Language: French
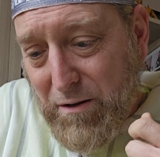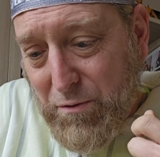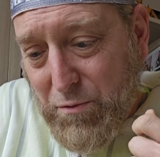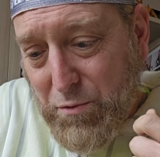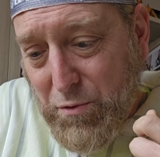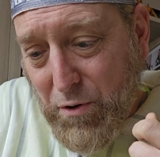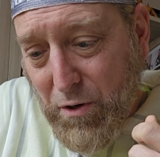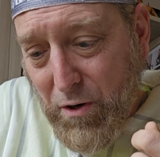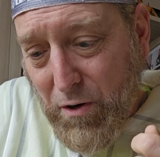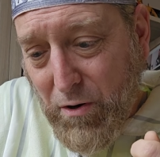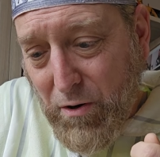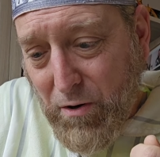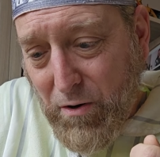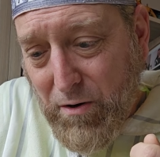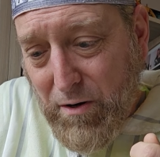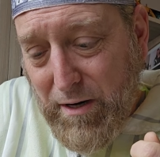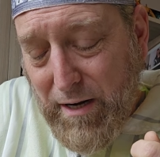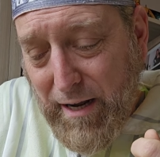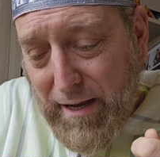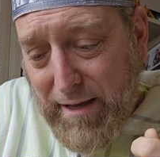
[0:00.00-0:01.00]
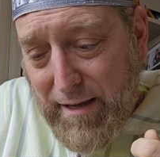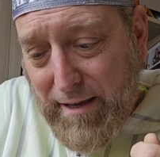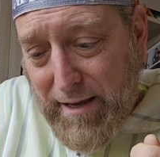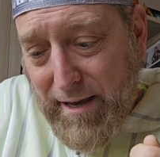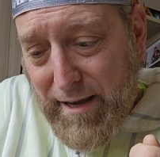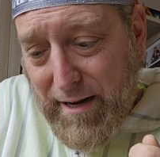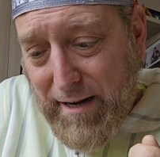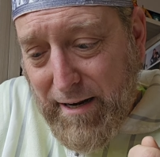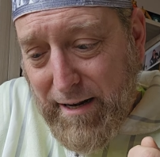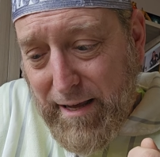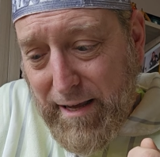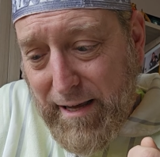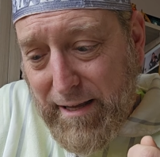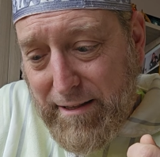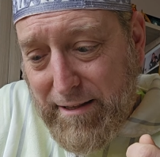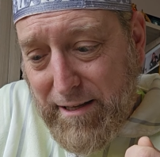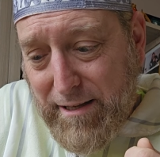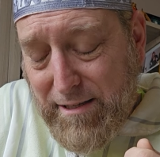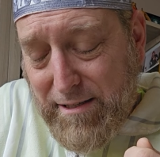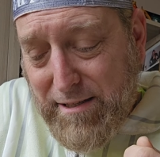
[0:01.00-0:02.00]
durant laquelle est
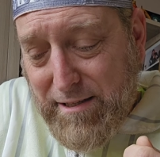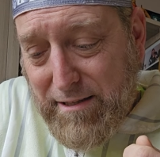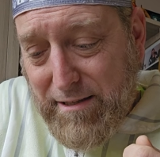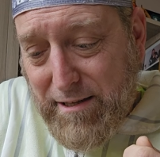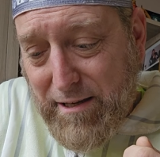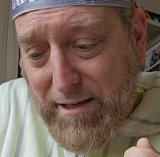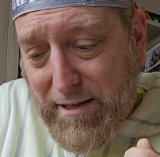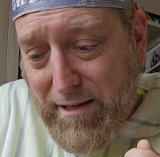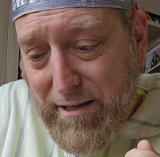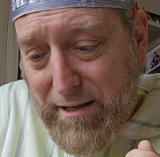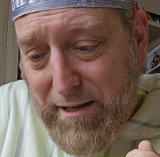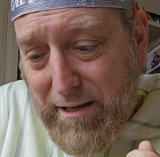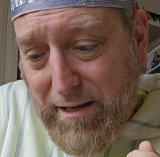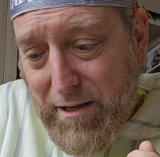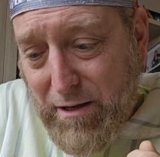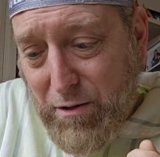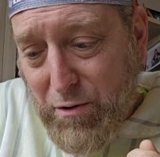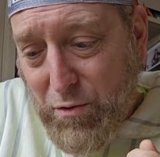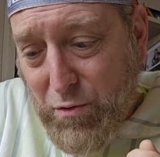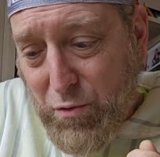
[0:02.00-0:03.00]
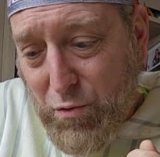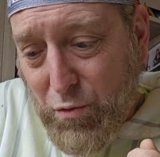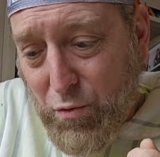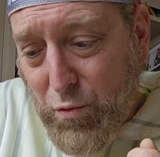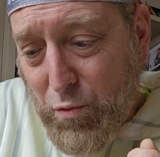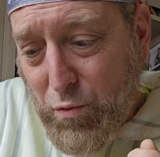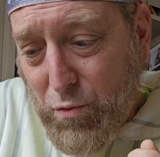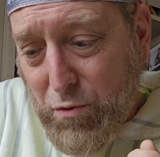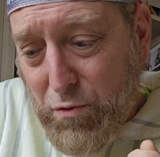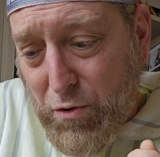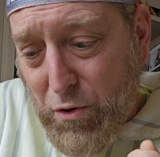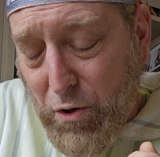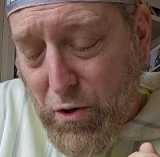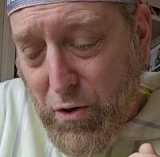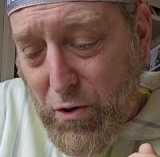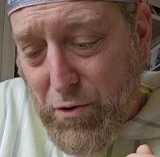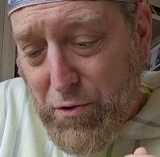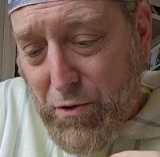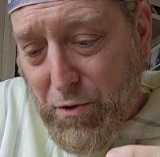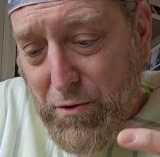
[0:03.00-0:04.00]
décidé tout
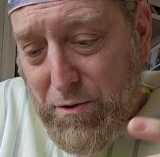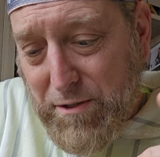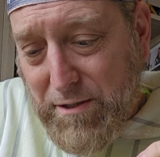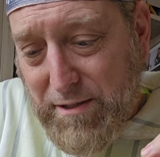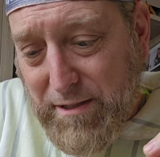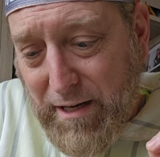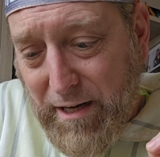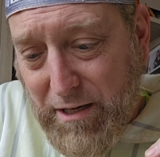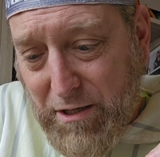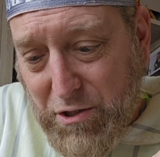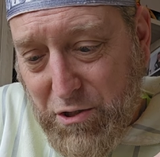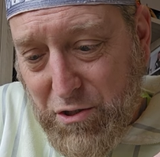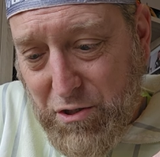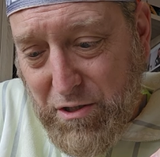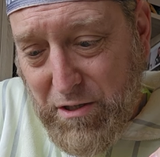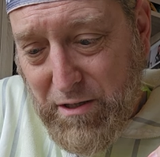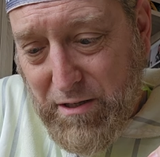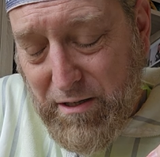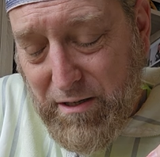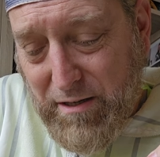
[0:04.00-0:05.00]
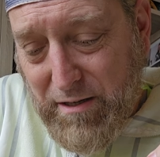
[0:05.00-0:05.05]
ordre sage.